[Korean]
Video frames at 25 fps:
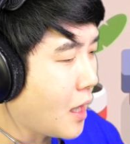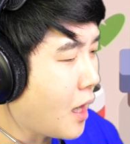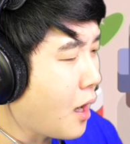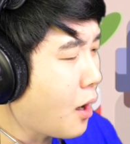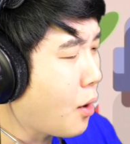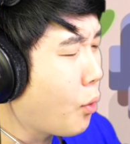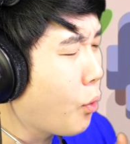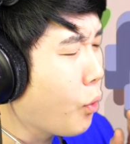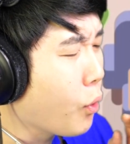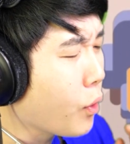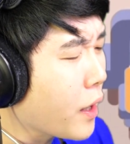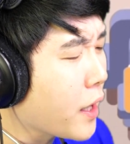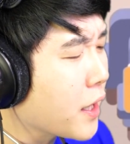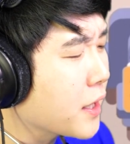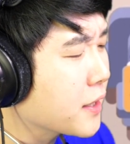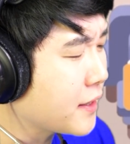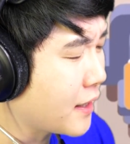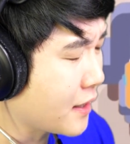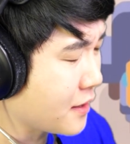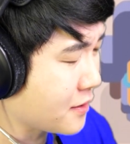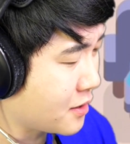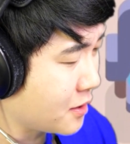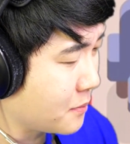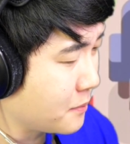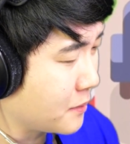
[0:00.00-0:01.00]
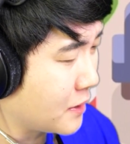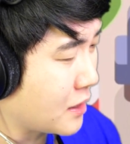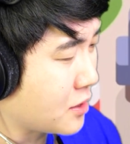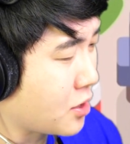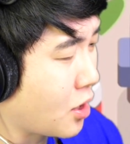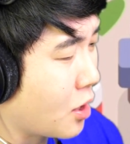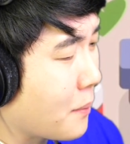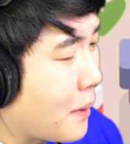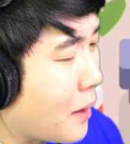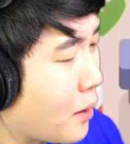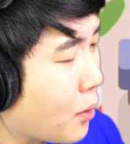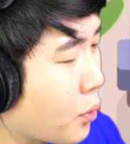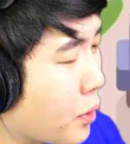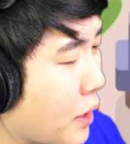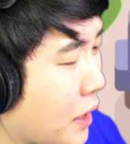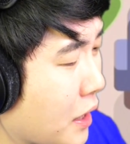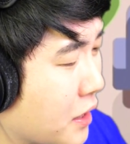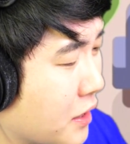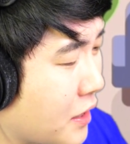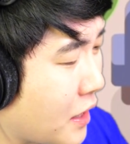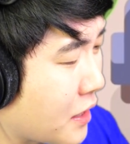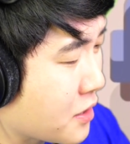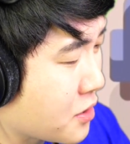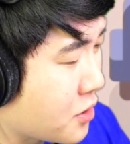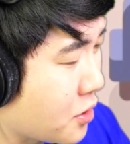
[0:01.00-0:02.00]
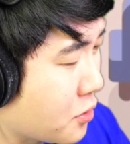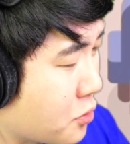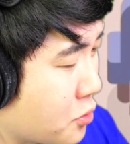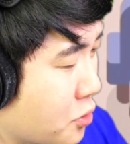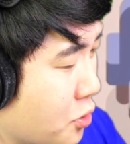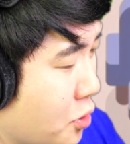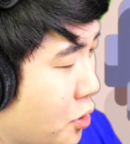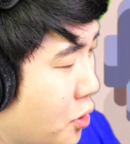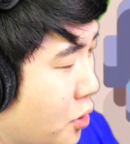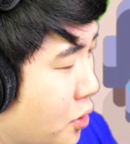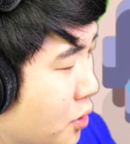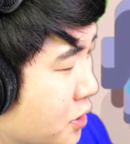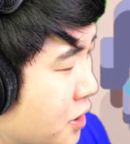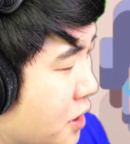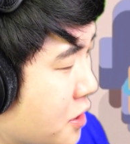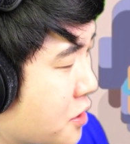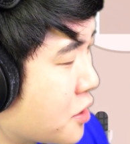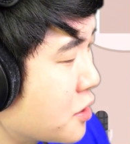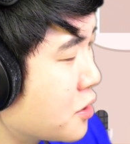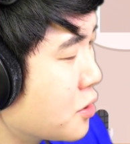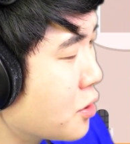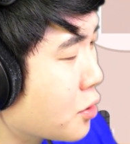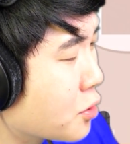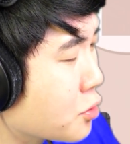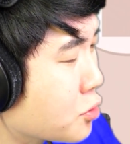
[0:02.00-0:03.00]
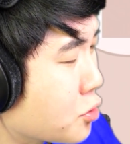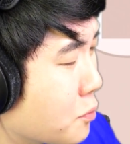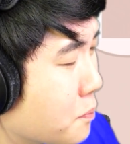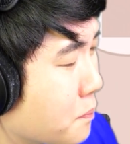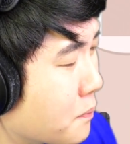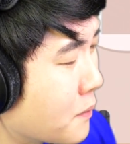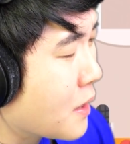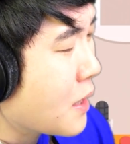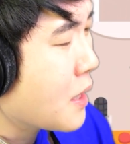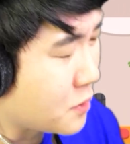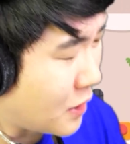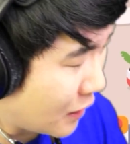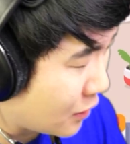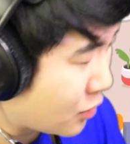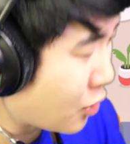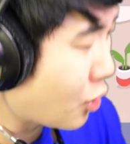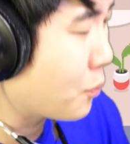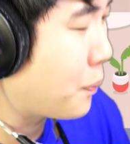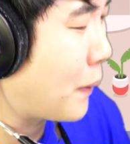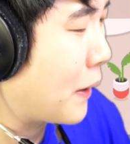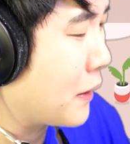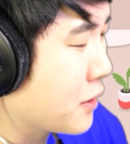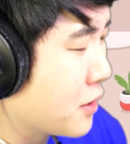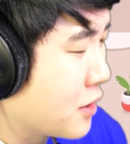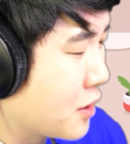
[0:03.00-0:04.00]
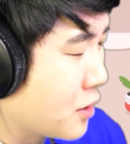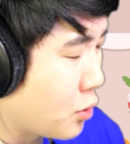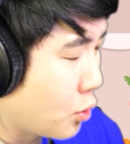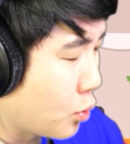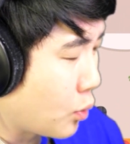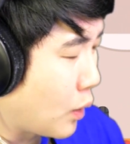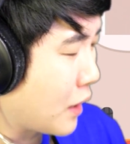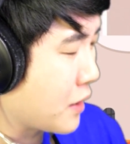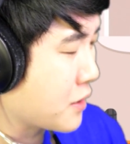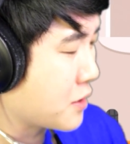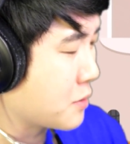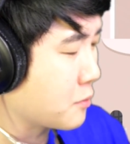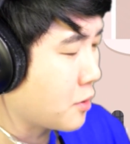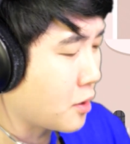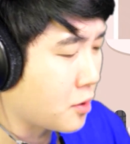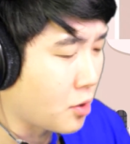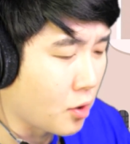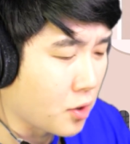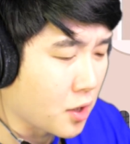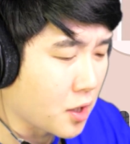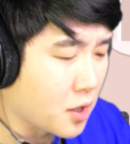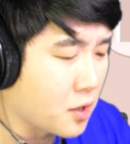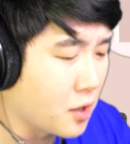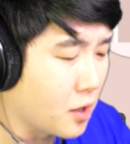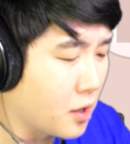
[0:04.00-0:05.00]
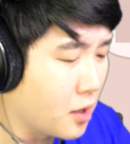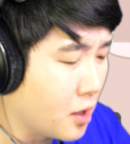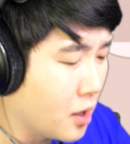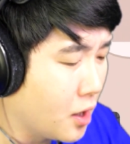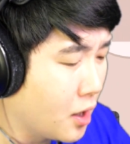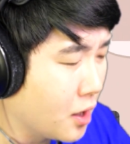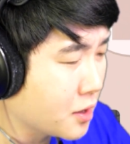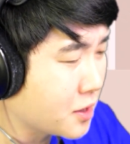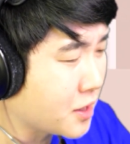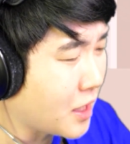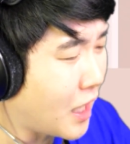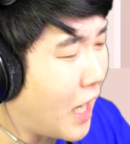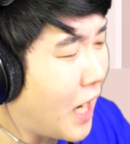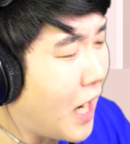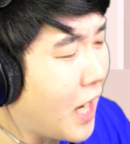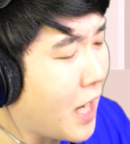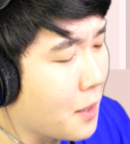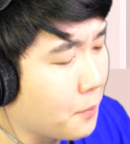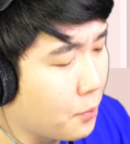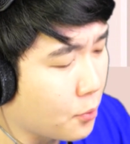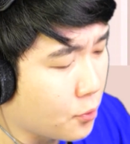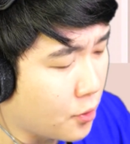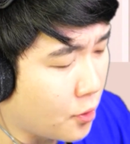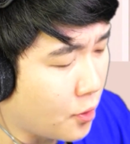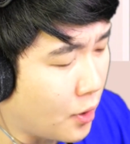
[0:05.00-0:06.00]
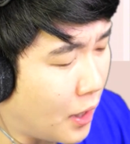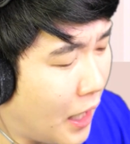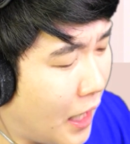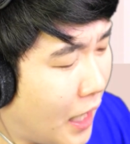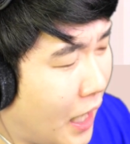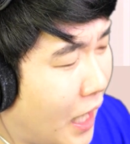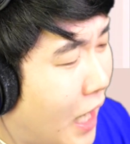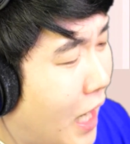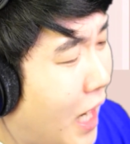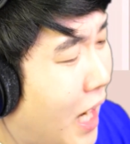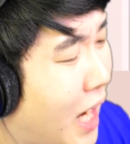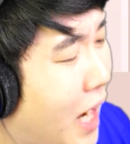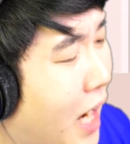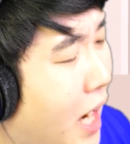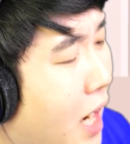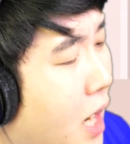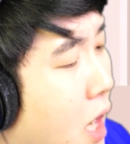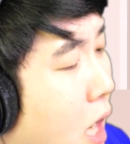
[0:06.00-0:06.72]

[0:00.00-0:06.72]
자, 오래 기다렸습니다. 정말 오래 기다리셨죠? 이제 진료를 좀 제대로 봐드리도록 하겠습니다. 성의껏. 자, 아 해보세요. 아,